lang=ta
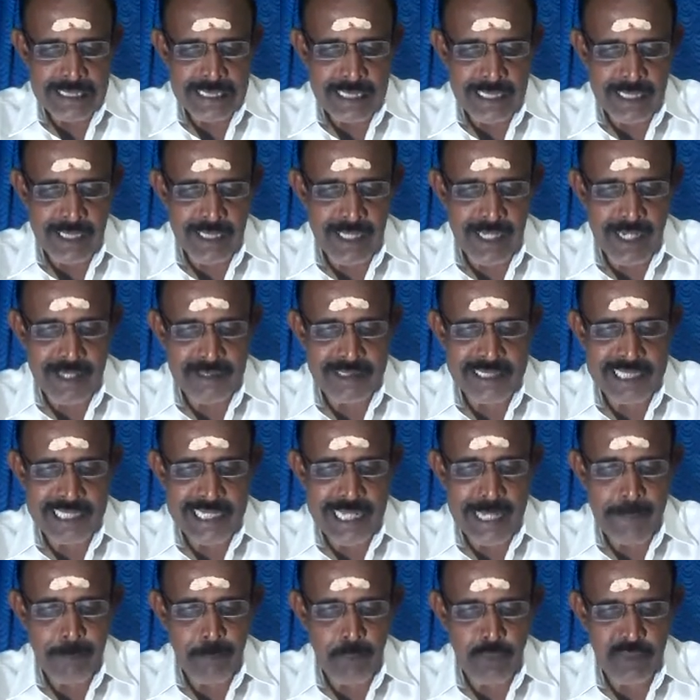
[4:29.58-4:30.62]

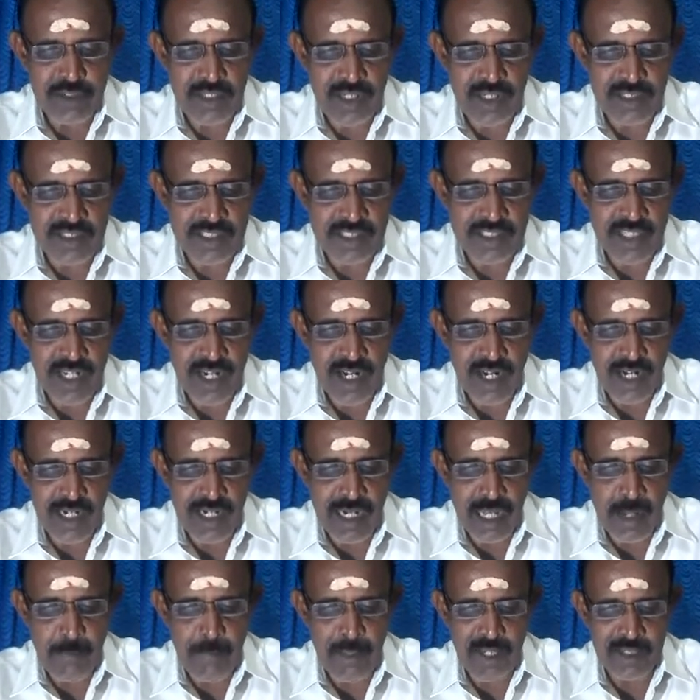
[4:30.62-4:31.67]
கடகராசியிலே பூச நட்சத்திர
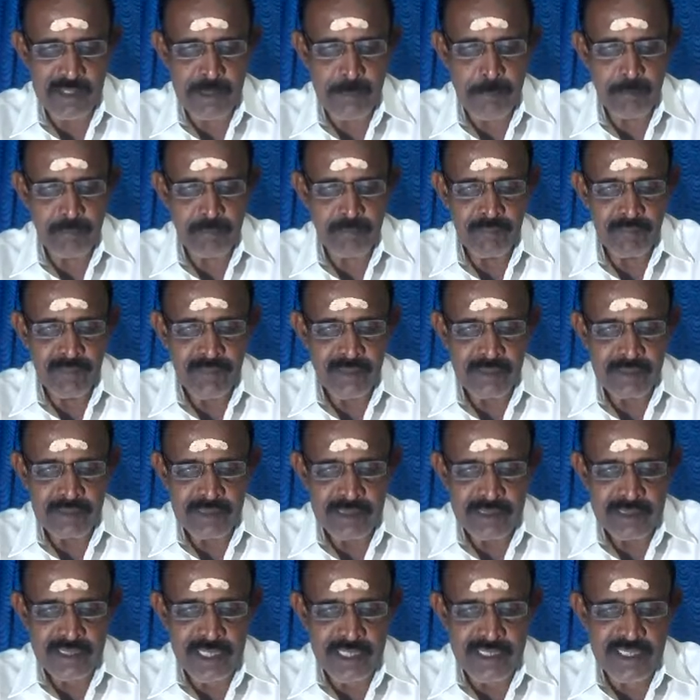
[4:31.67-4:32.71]
ரெண்டாம் பாதம்
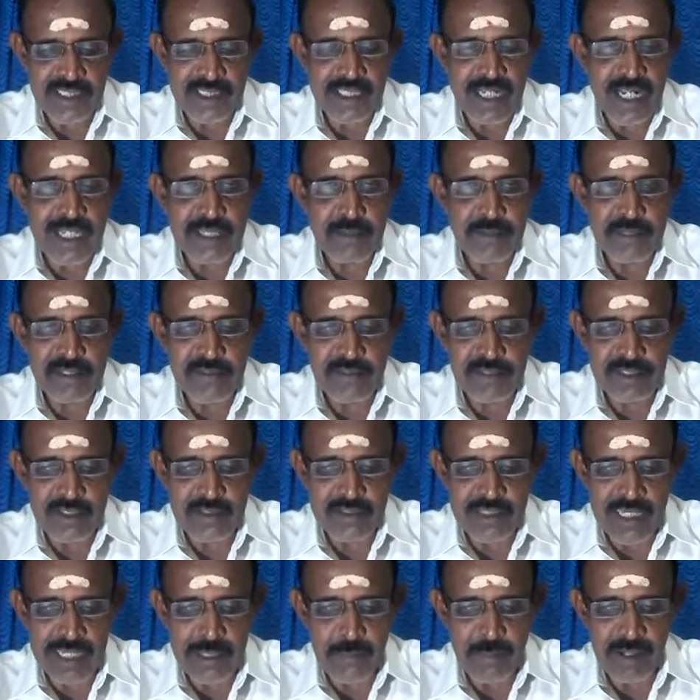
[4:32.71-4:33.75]
நட்சத்திராதிபதி வந்து
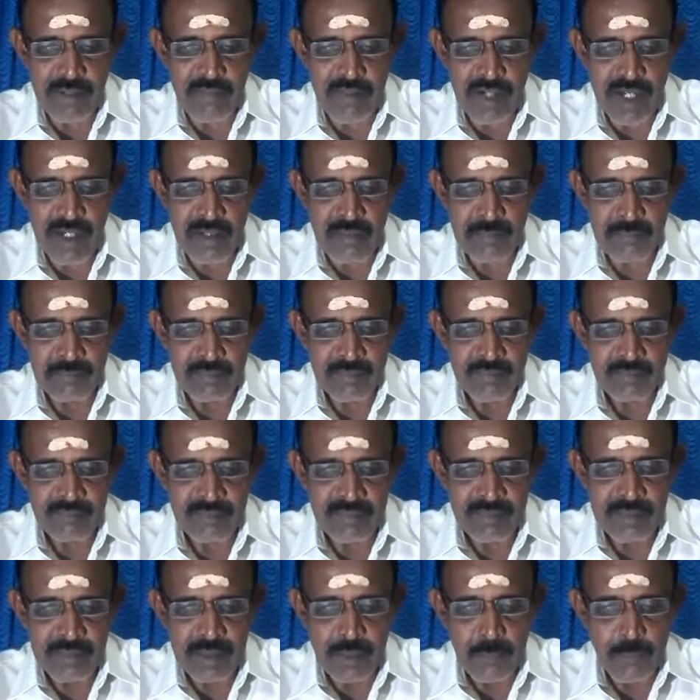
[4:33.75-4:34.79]
சனி பகவான்
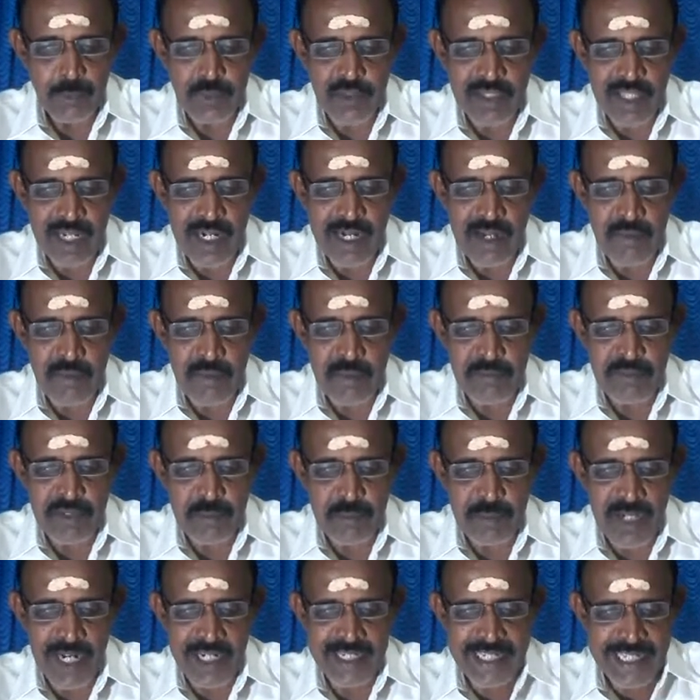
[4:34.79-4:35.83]
புஷ்கர
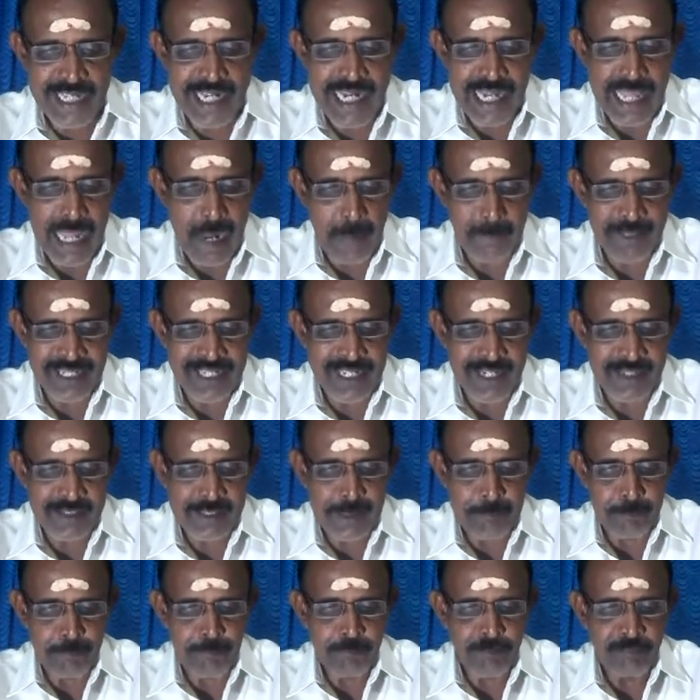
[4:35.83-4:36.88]
நவாம்சம் கன்னியிலே
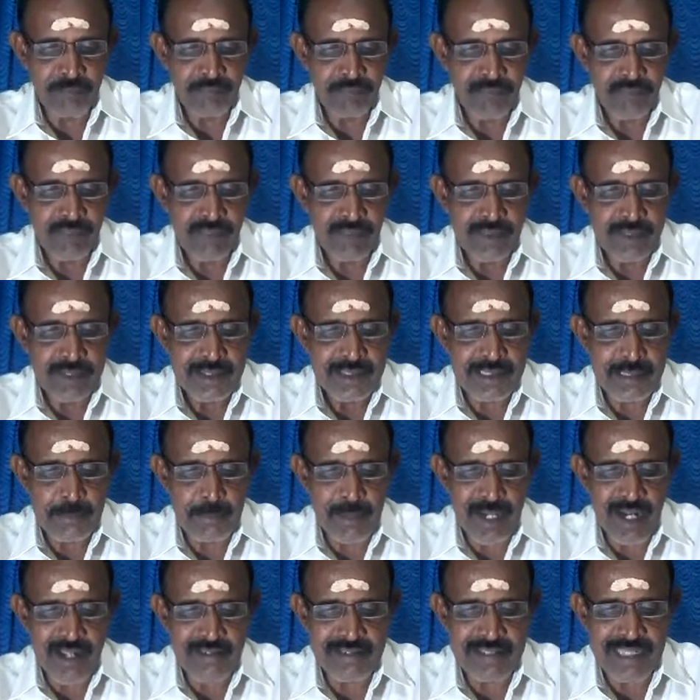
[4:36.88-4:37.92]
அமைகிறது
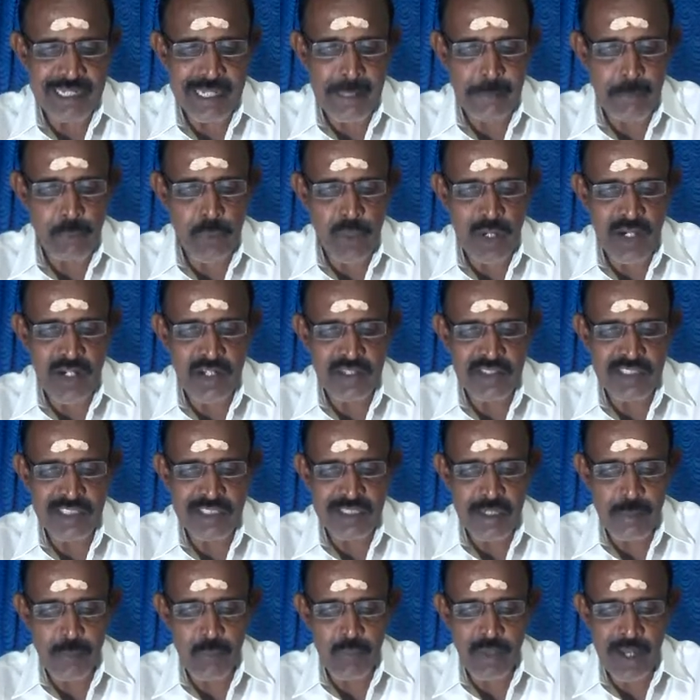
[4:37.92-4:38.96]
சிம்மராசியிலே பூர
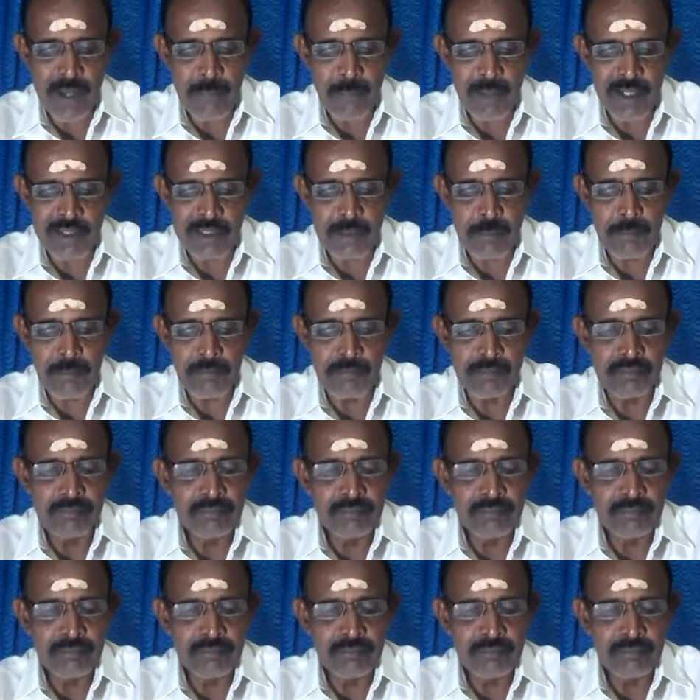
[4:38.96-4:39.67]
நட்சத்திரம் மூணாம் பாதம்